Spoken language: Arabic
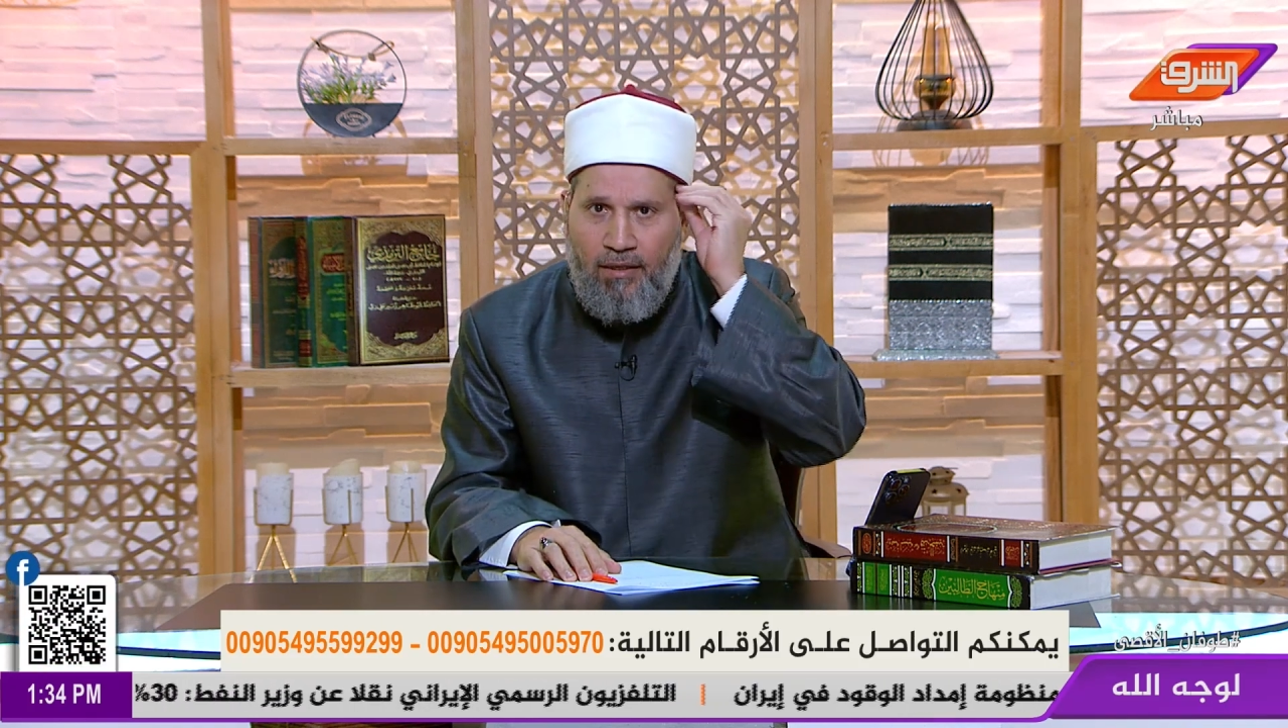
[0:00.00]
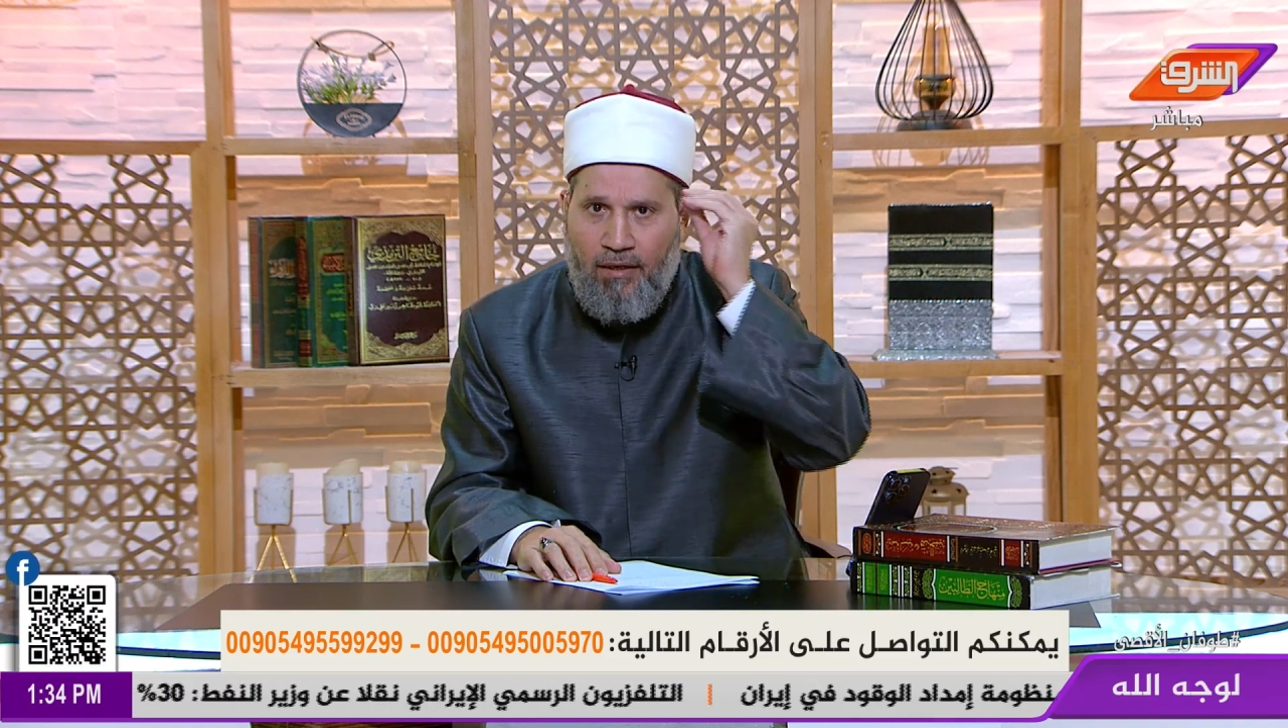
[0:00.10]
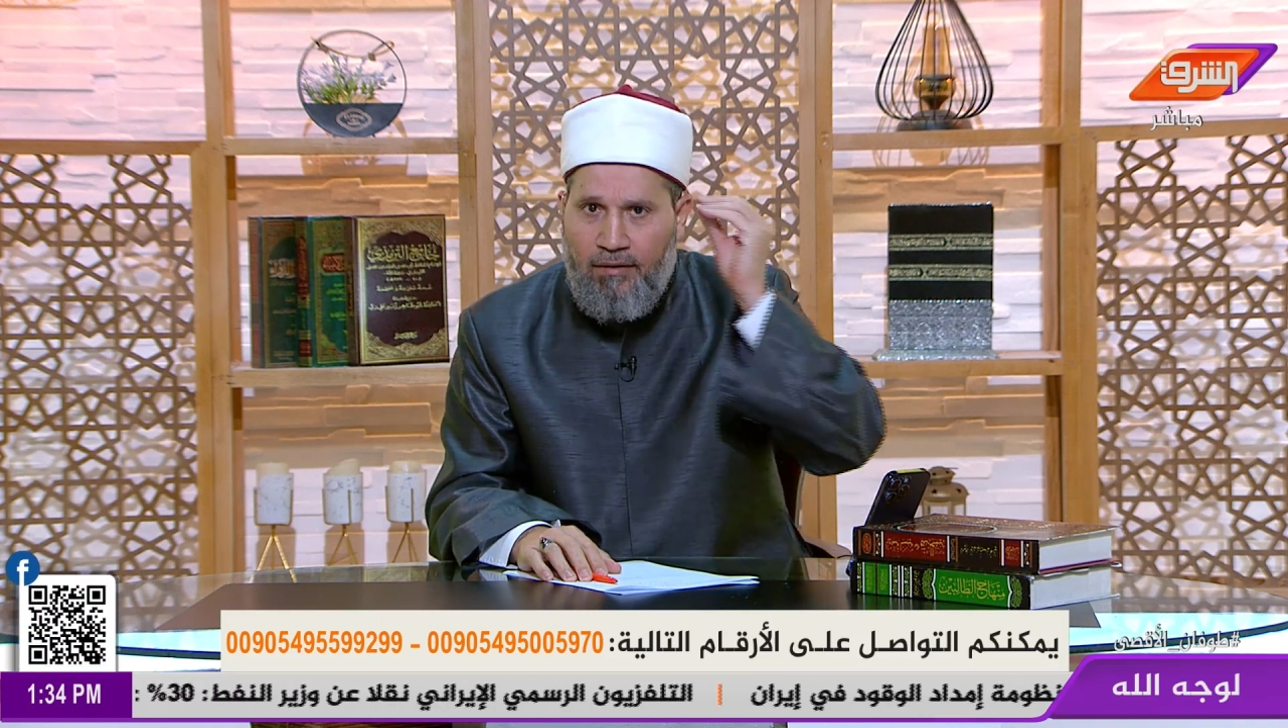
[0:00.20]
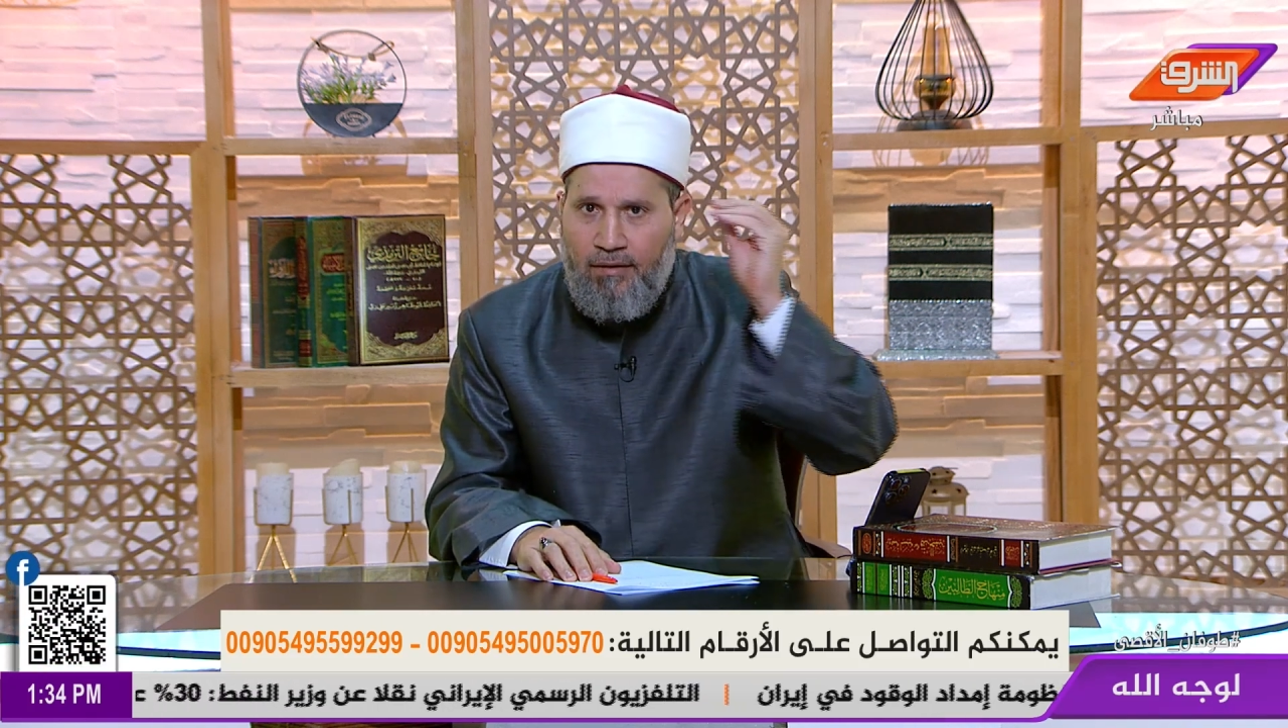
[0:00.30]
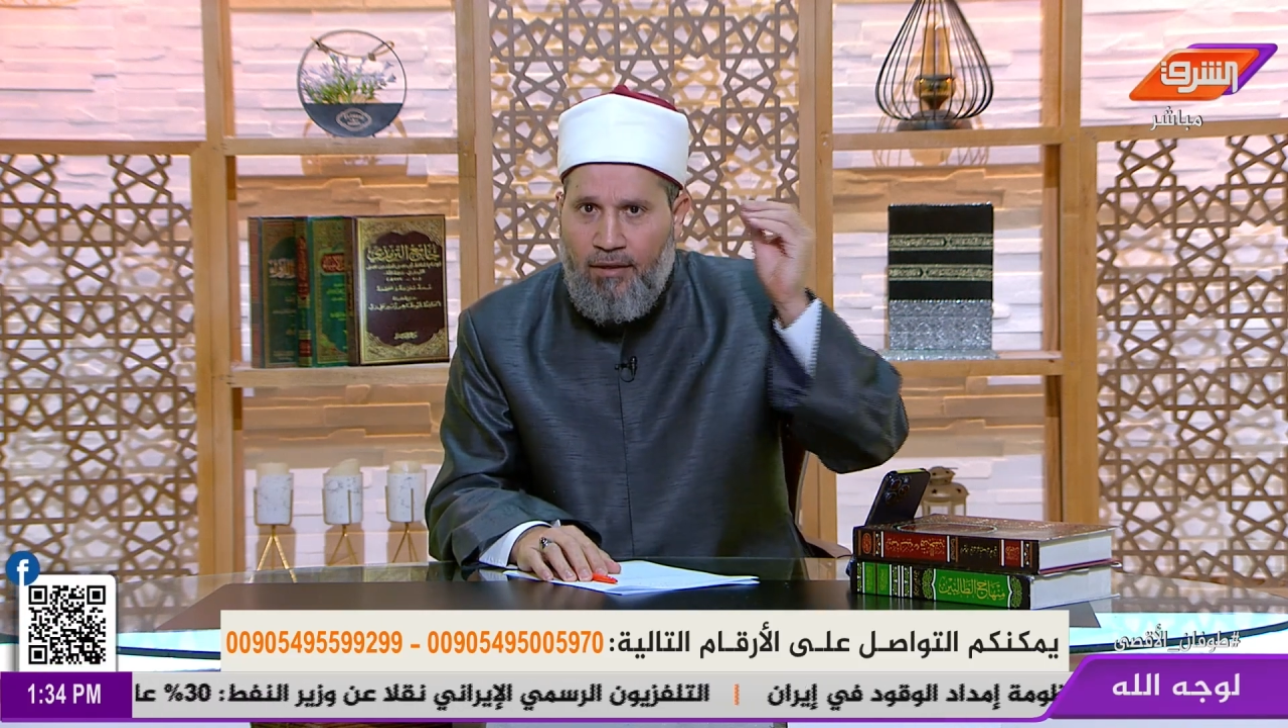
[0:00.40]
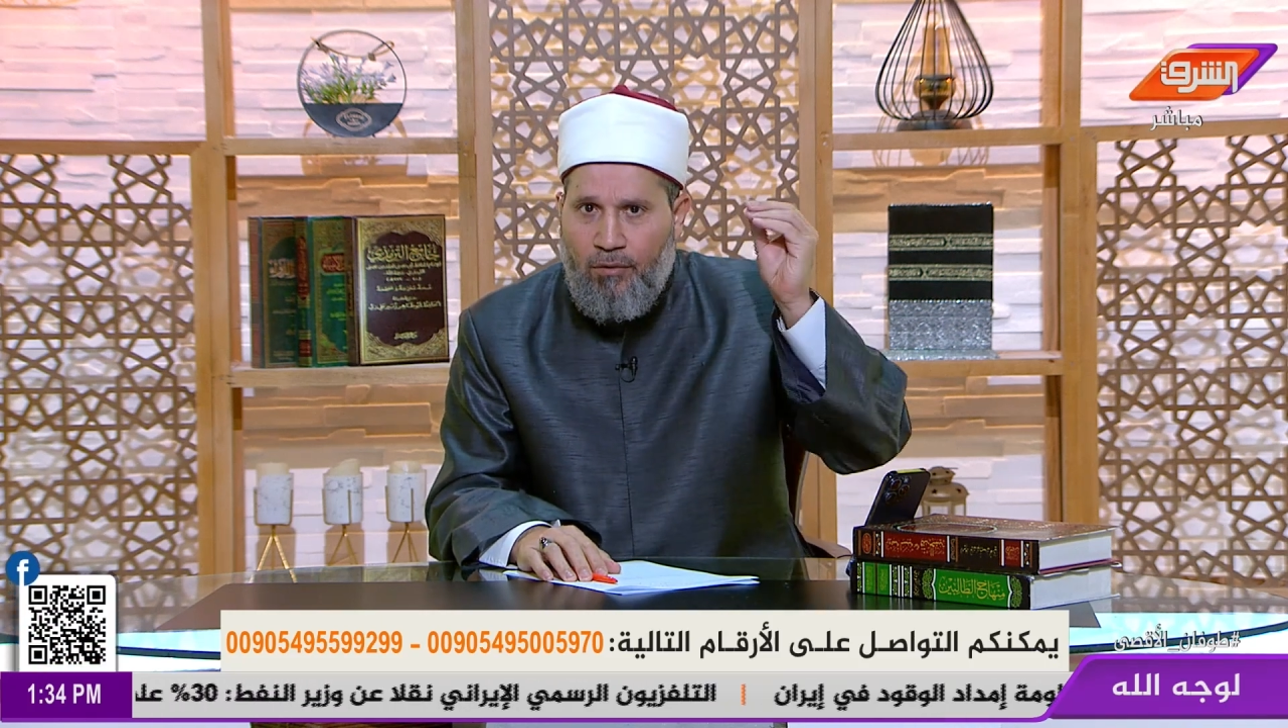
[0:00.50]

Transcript: القضيه